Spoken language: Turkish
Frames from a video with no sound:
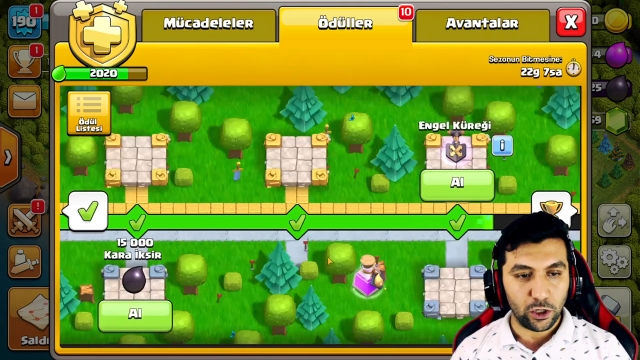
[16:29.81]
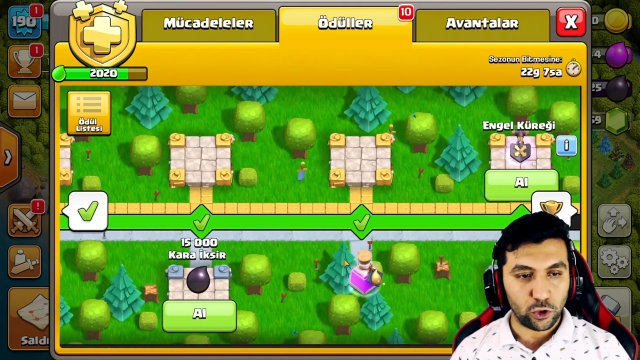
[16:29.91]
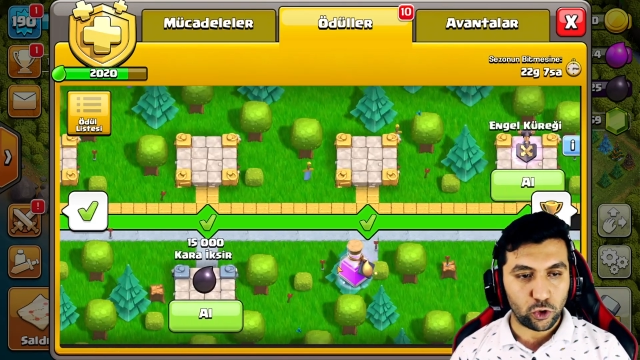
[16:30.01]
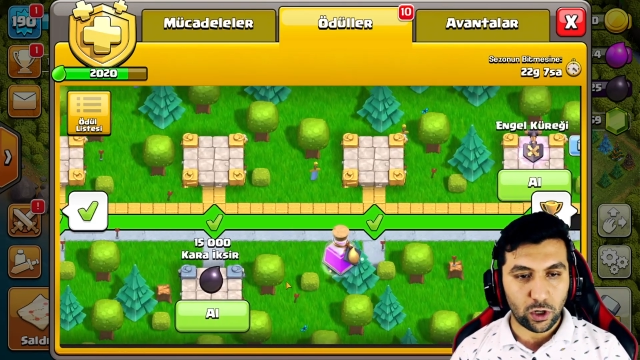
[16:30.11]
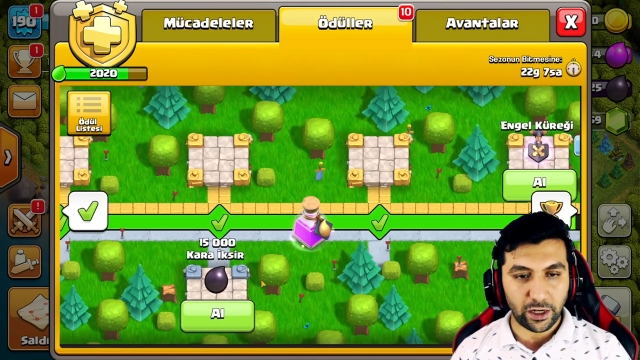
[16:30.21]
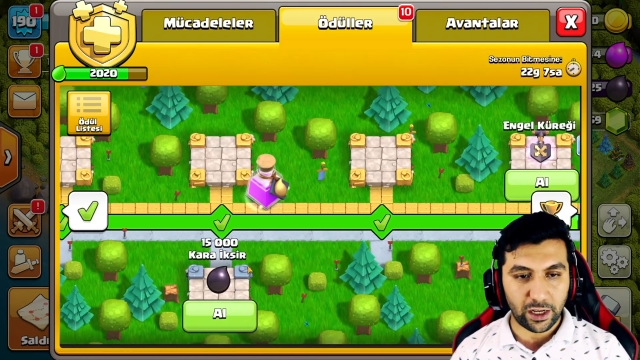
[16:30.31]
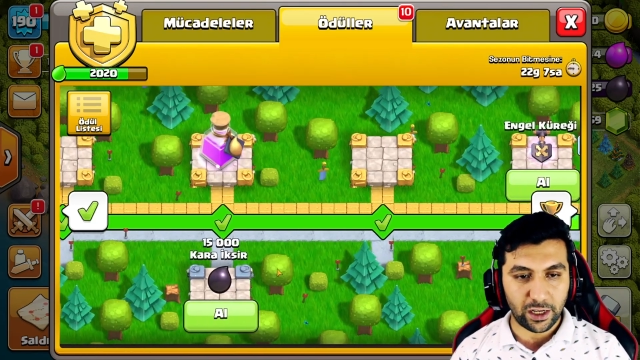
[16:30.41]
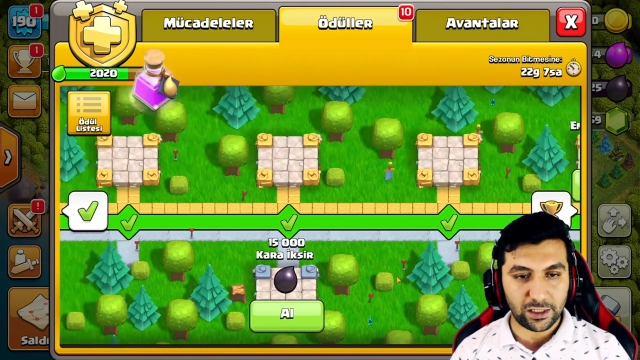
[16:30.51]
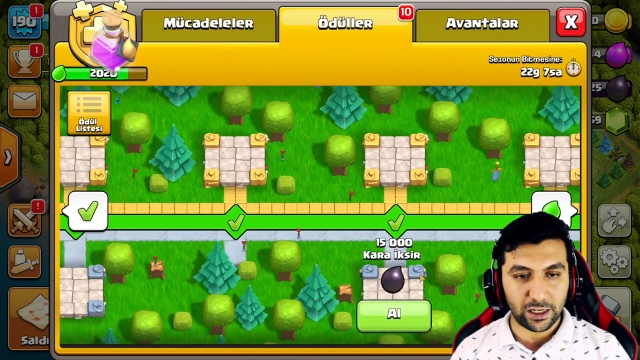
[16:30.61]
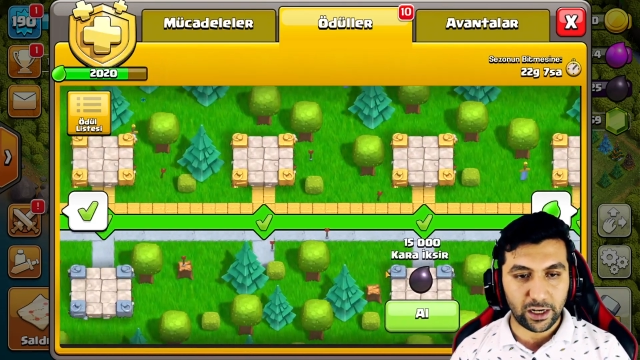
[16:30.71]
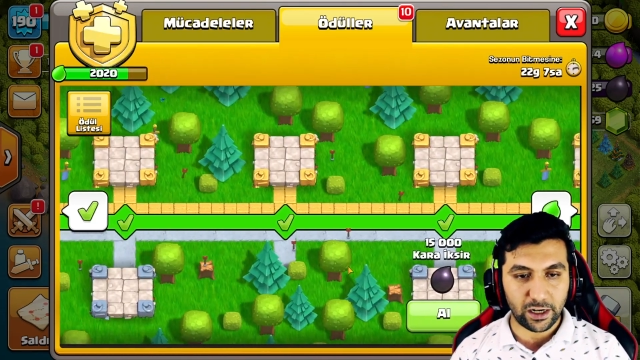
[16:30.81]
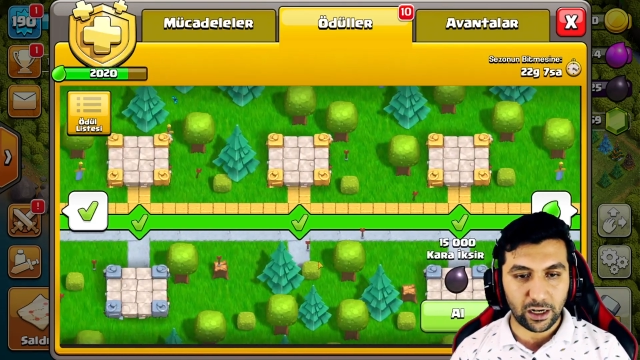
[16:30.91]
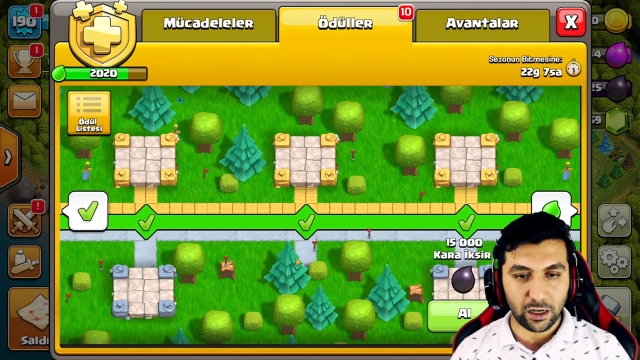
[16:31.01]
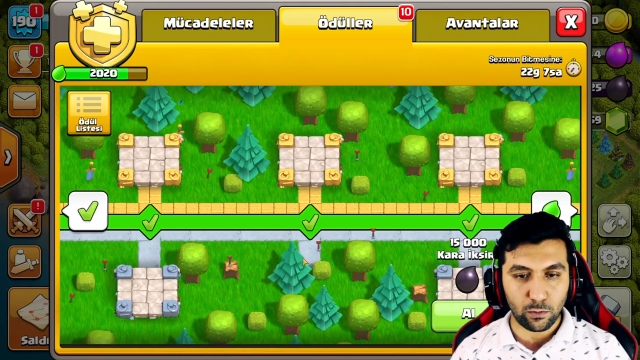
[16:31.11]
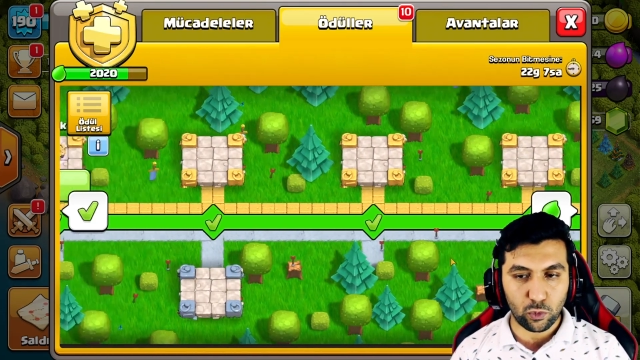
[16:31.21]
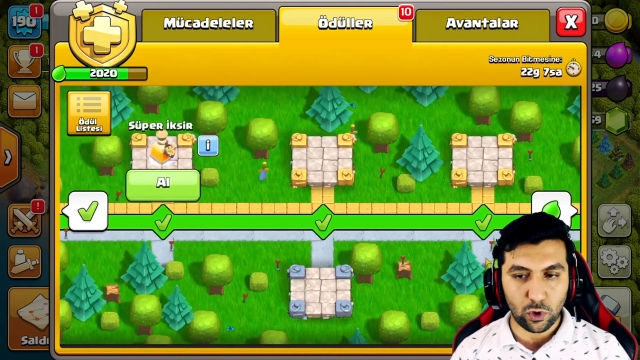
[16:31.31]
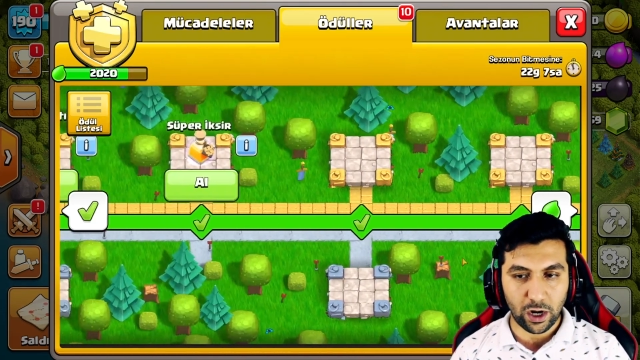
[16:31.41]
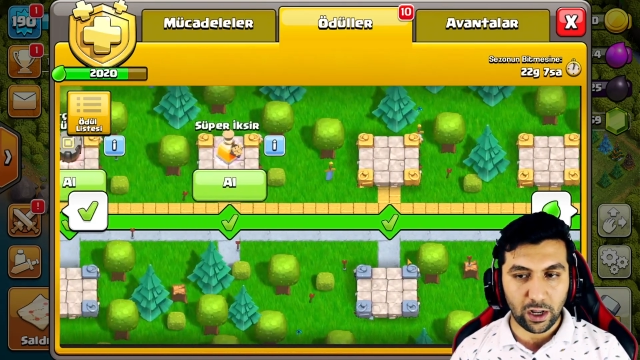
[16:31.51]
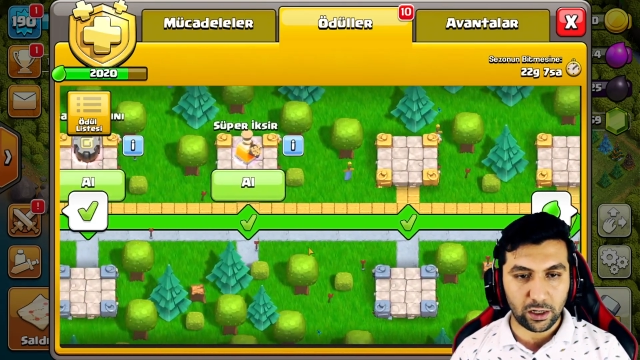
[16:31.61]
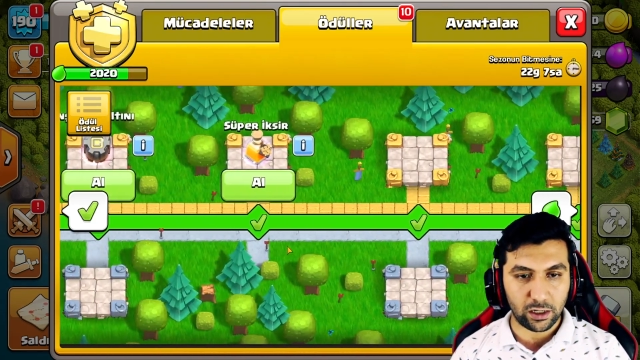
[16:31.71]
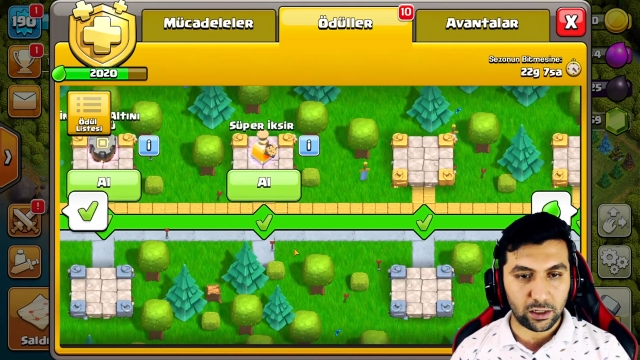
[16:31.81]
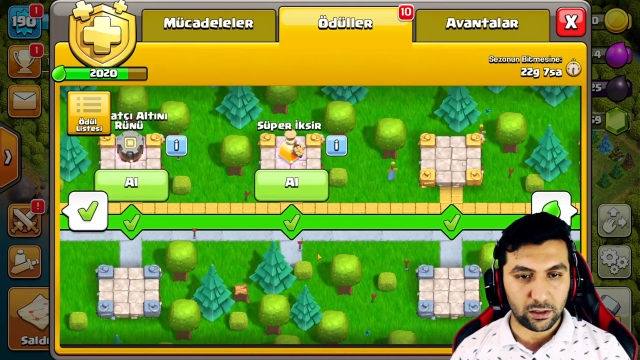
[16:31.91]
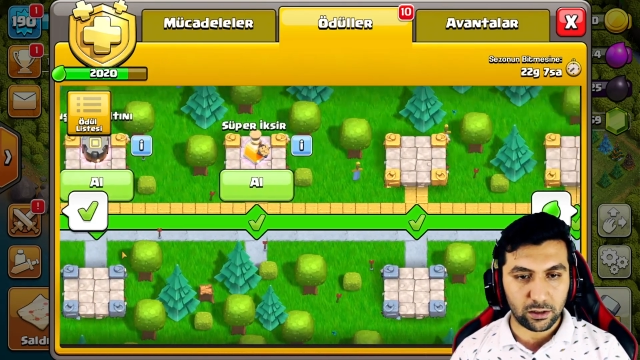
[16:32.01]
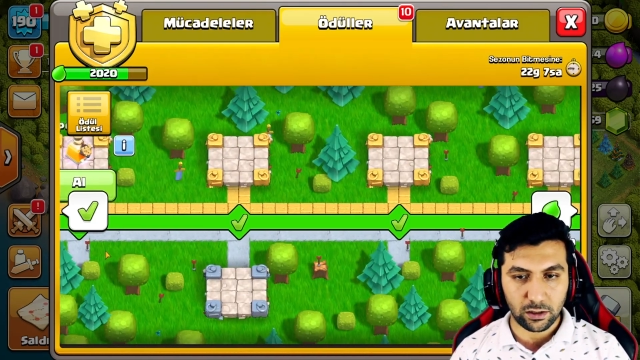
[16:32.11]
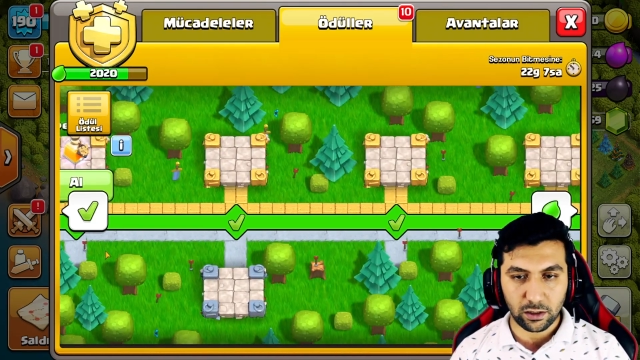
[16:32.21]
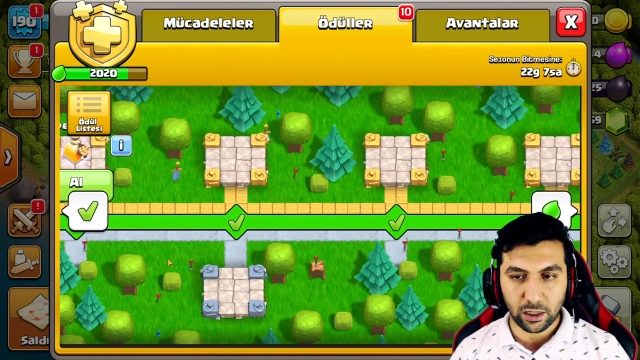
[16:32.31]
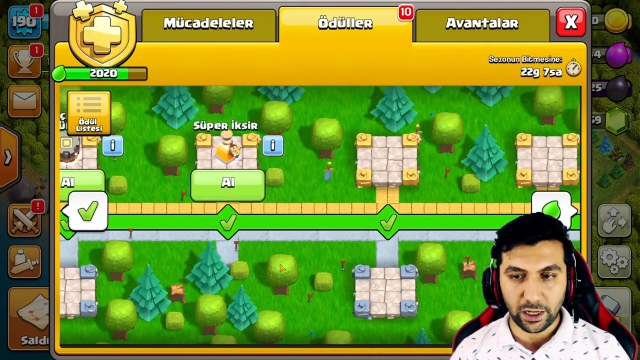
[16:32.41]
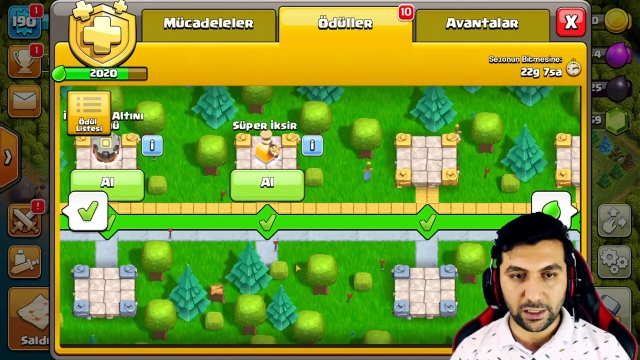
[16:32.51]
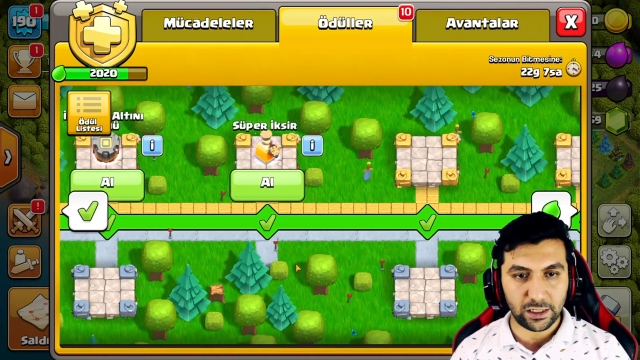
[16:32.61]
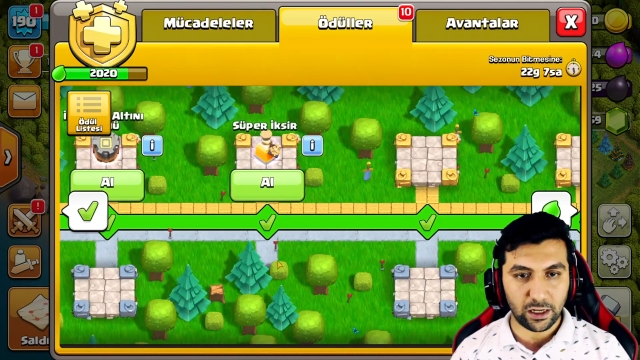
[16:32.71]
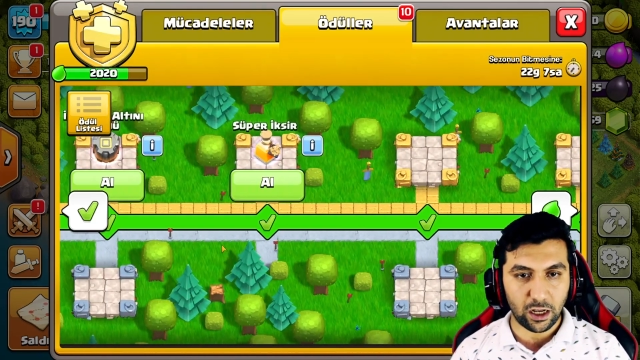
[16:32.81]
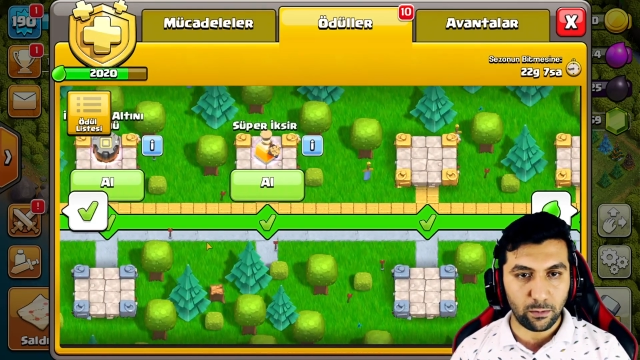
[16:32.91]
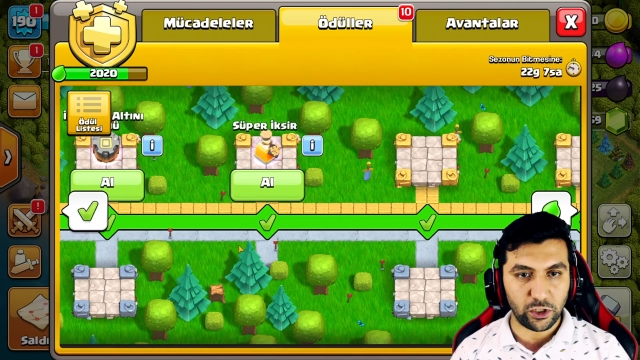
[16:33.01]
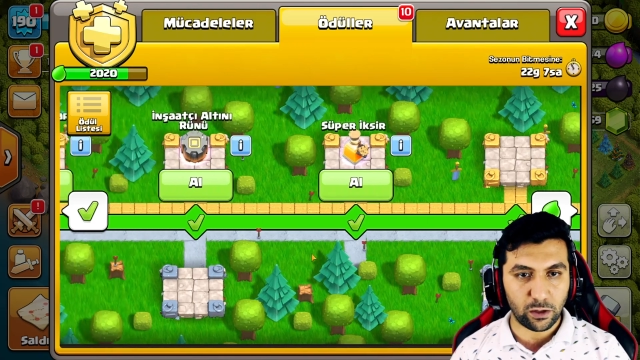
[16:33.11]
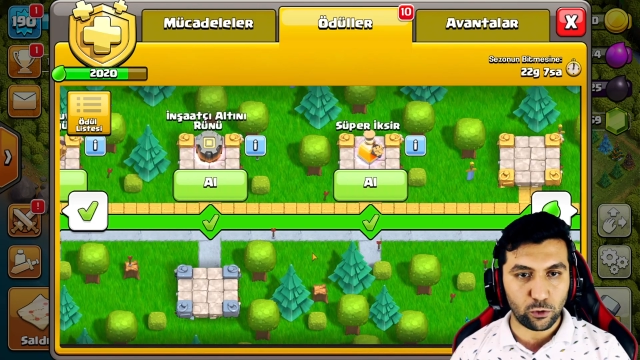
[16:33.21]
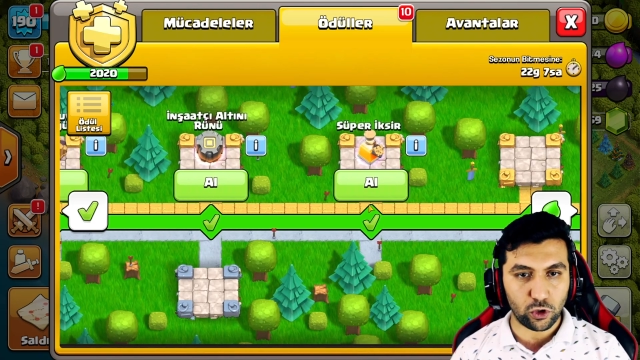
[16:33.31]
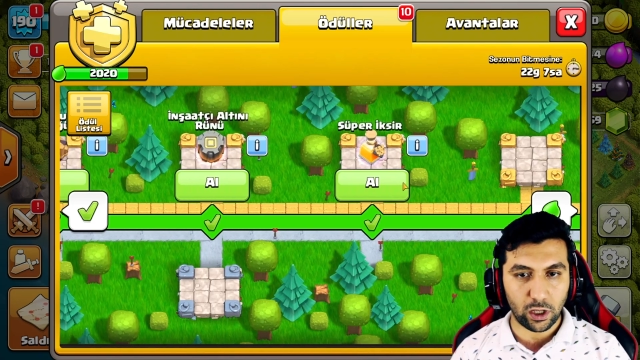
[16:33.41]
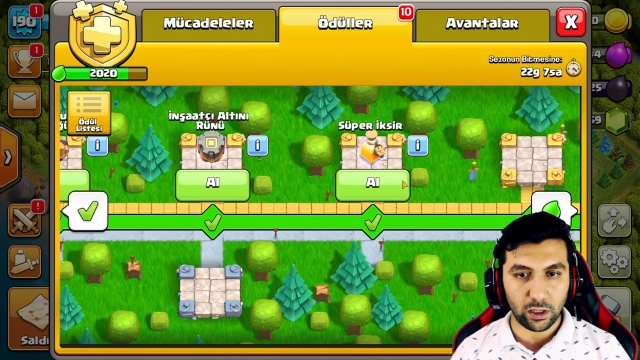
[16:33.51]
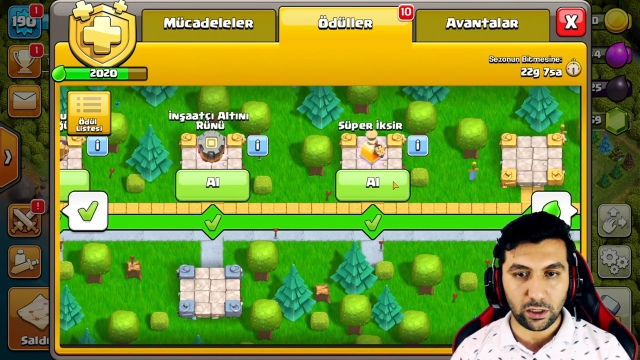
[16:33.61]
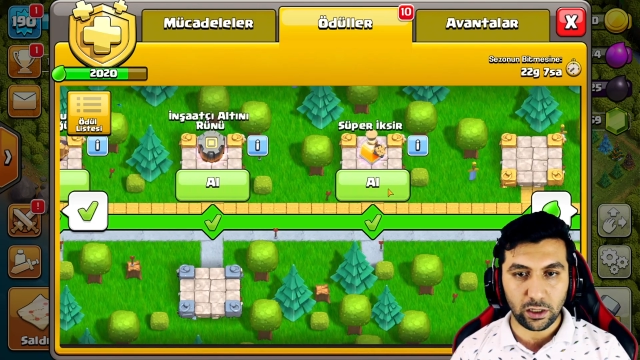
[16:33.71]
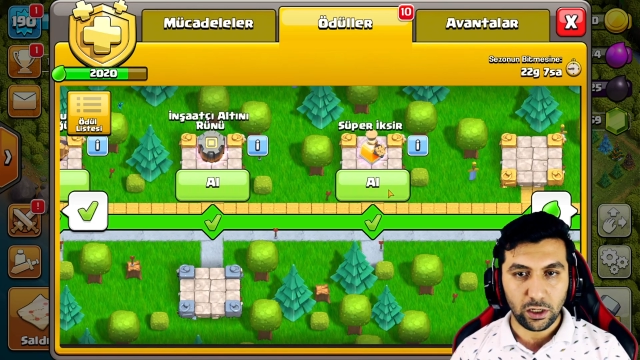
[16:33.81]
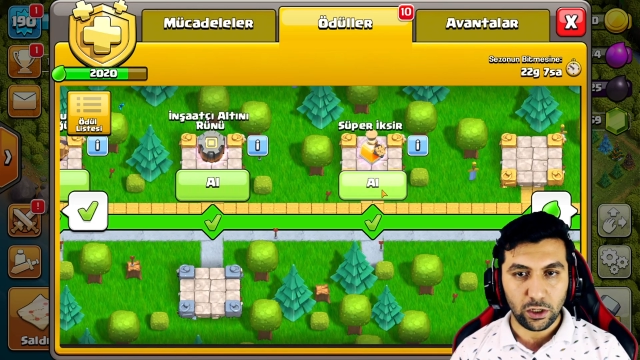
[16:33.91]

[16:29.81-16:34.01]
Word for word: Şu kaynak iksirlerini alalım. Bu ka kara iksiri almayacağım şu anlık.